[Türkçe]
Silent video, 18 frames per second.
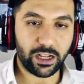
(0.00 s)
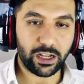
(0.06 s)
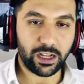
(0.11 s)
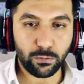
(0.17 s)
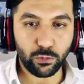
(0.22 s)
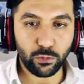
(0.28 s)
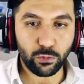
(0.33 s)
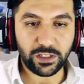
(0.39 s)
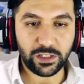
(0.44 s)

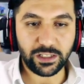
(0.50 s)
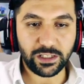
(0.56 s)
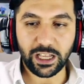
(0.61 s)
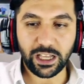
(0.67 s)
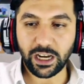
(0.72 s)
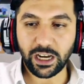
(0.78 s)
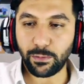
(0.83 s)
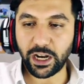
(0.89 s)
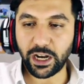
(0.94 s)
Hemen bunu
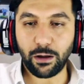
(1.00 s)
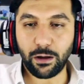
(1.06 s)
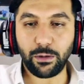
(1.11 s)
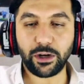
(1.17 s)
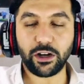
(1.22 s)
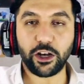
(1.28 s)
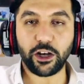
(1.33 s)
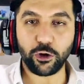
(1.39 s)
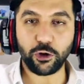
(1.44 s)
sizlerle
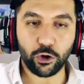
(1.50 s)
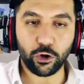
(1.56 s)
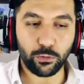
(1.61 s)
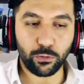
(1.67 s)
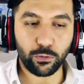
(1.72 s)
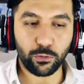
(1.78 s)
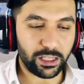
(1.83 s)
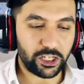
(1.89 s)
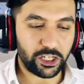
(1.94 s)
beraber arıyorum
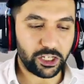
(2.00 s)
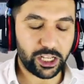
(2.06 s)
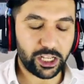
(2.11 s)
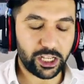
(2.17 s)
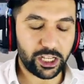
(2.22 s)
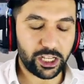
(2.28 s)
arkadaşlar.